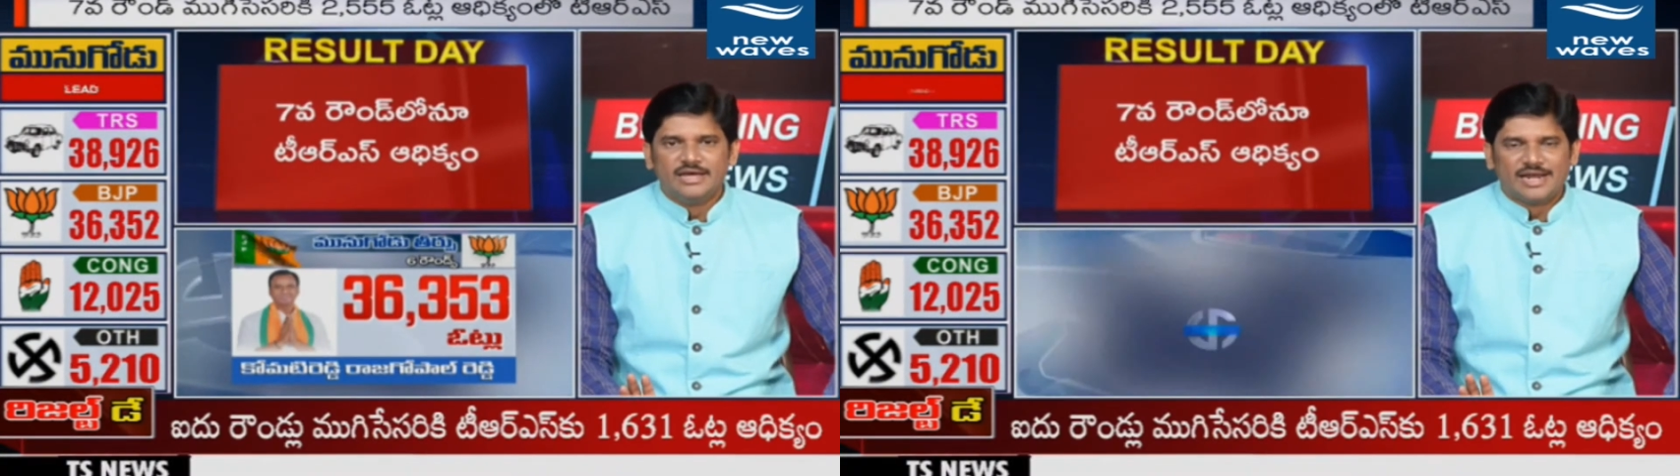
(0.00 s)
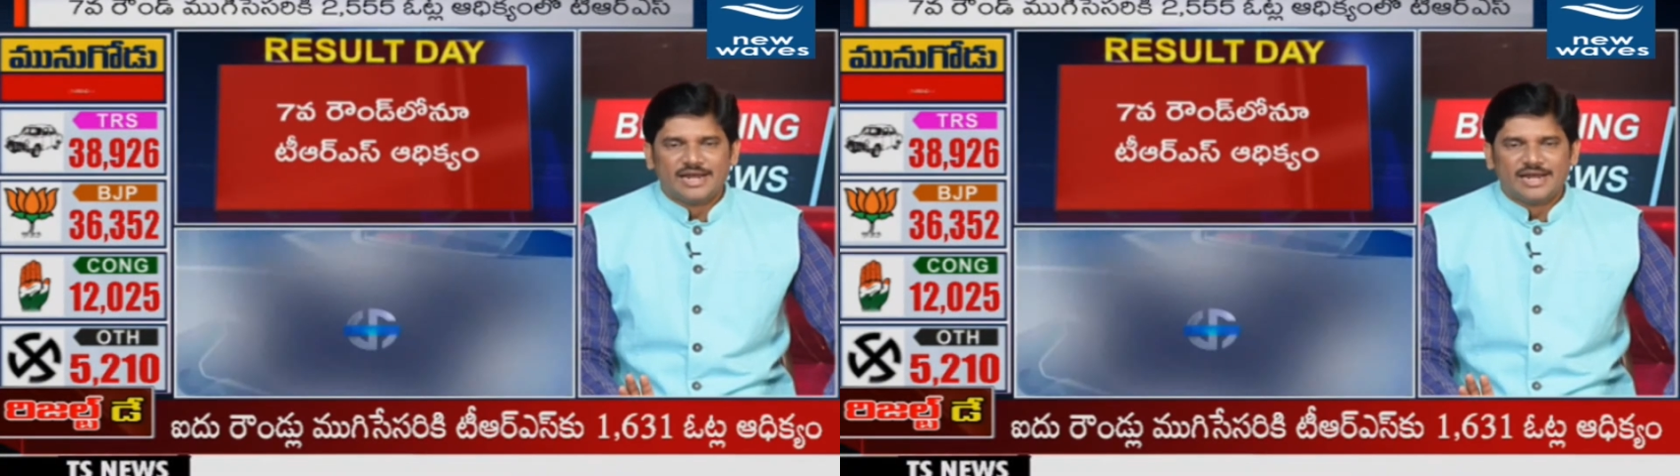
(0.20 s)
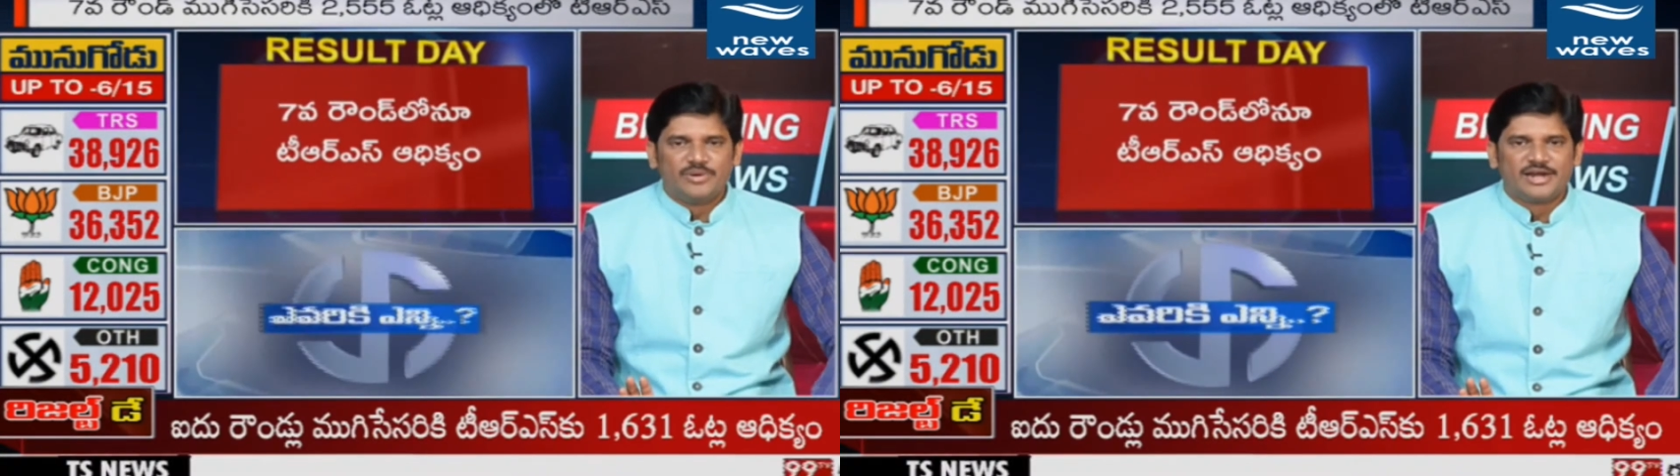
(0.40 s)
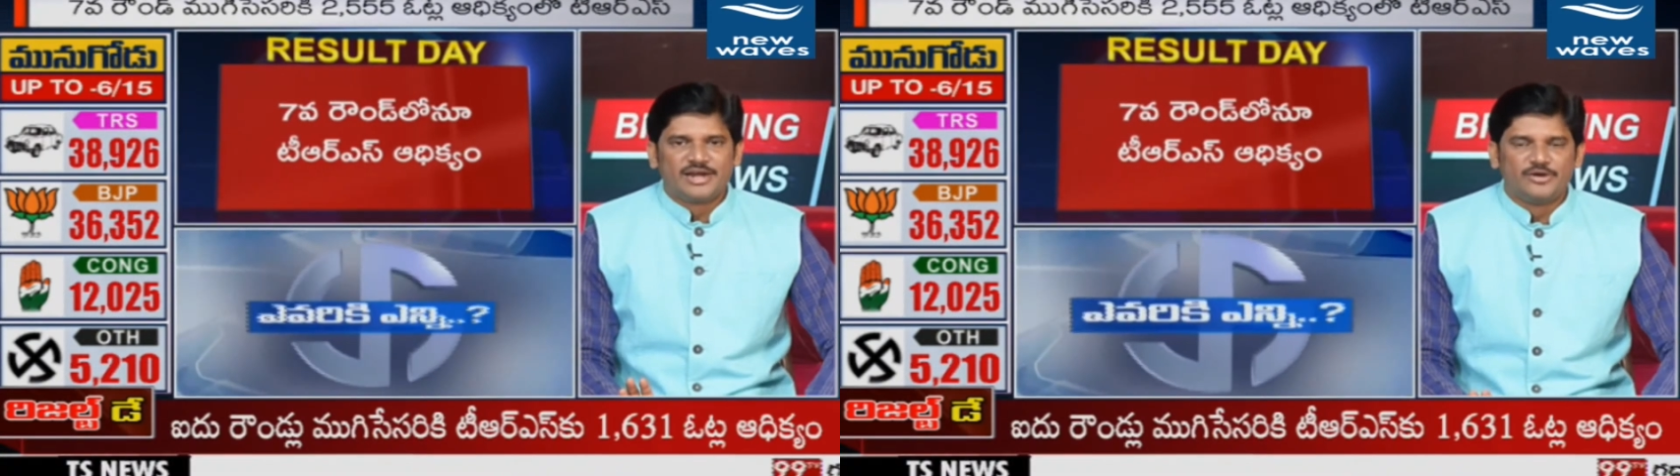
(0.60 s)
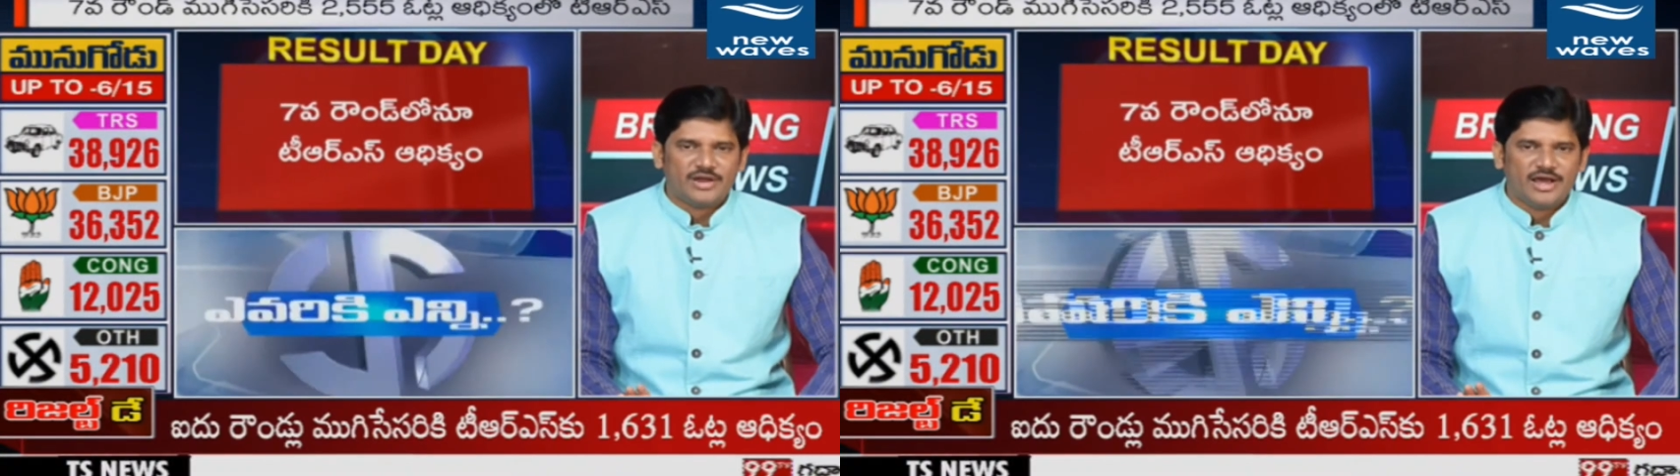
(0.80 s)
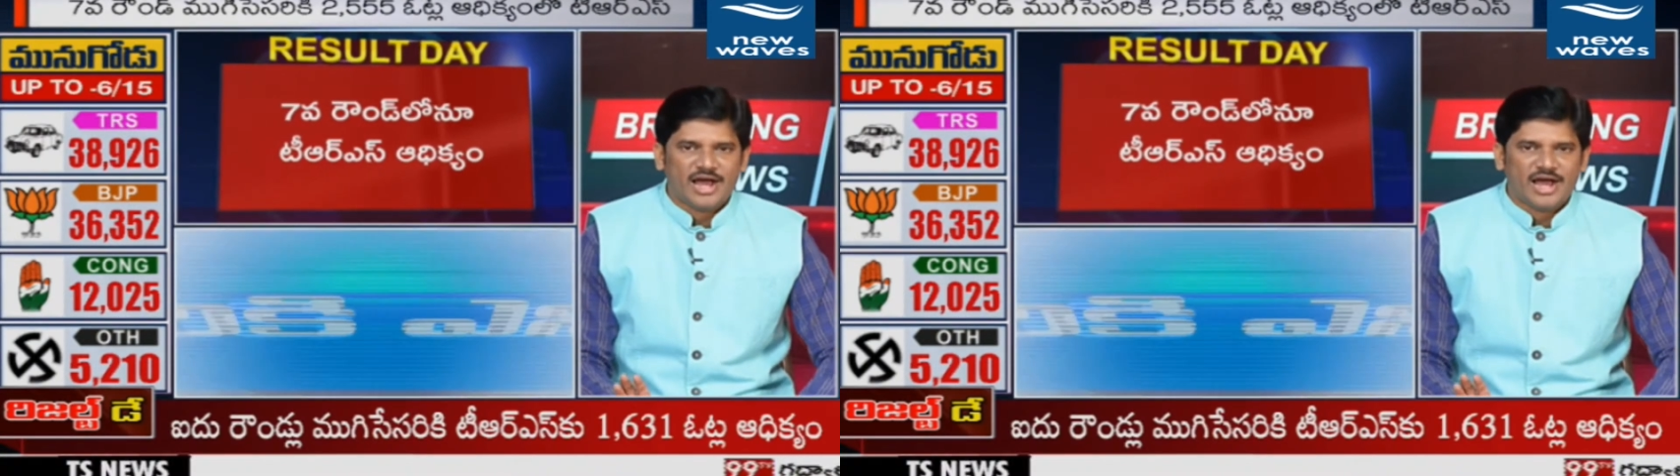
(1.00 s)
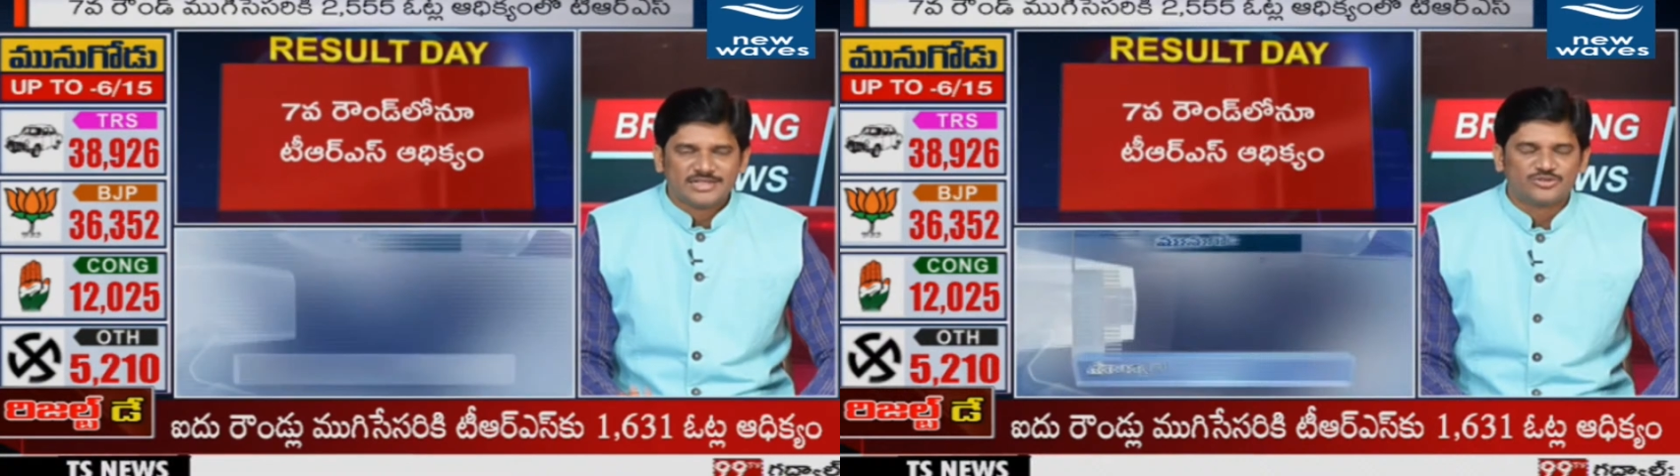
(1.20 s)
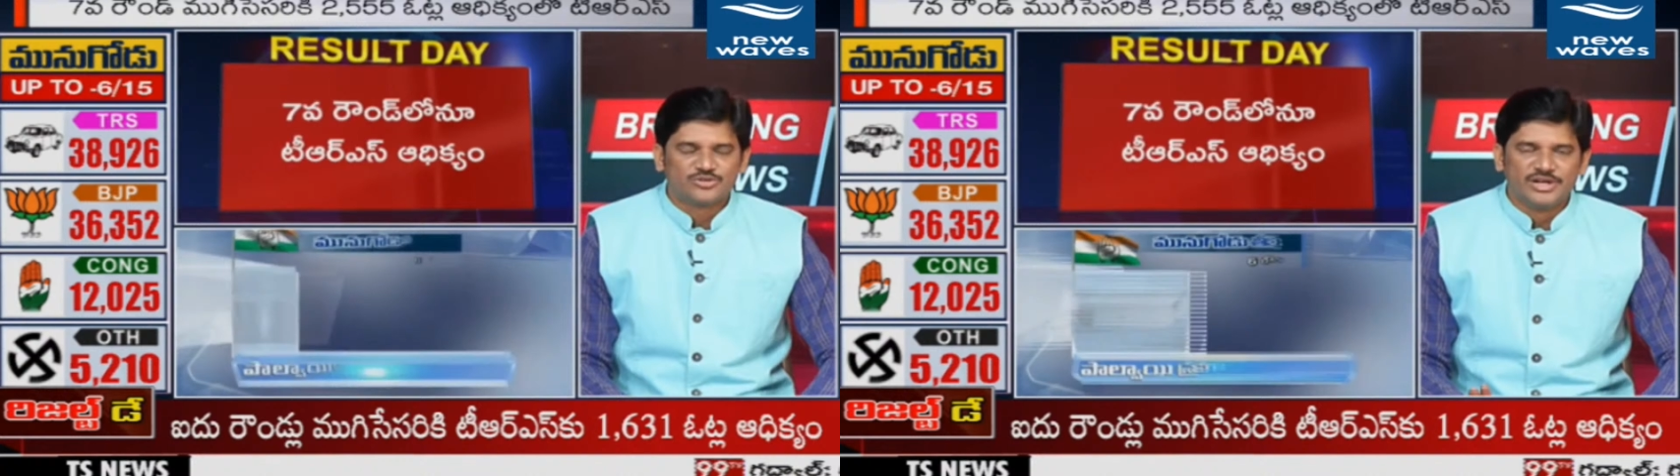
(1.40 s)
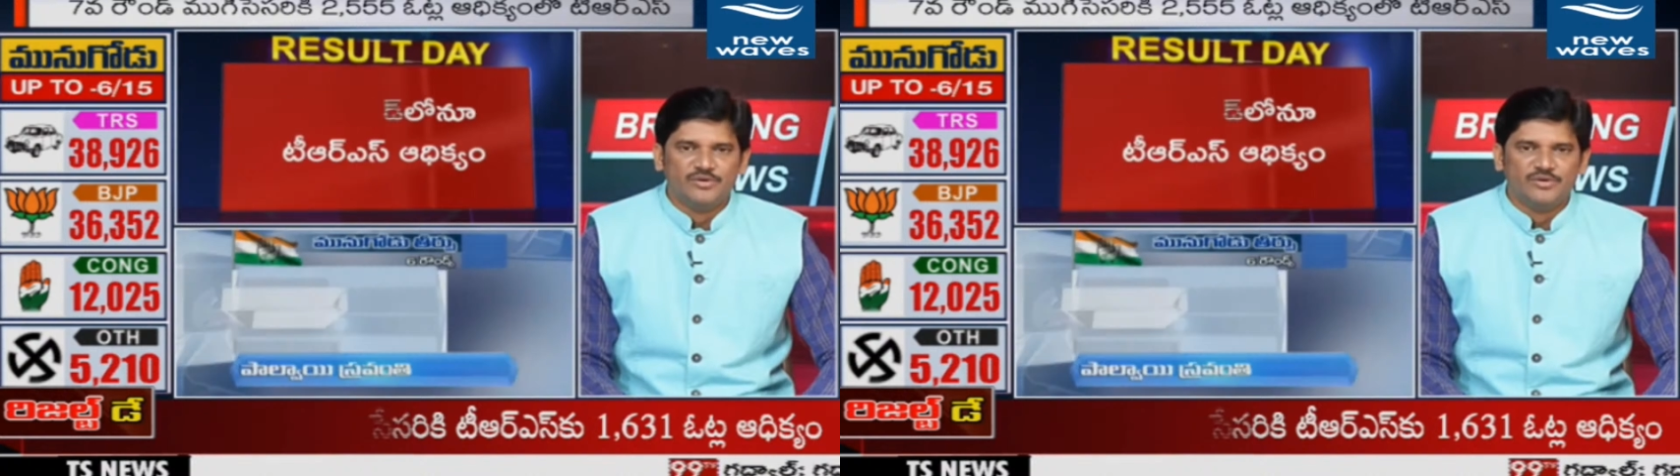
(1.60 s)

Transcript: రాజగోపాల్ రెడ్డి కూడా ఆశతోనే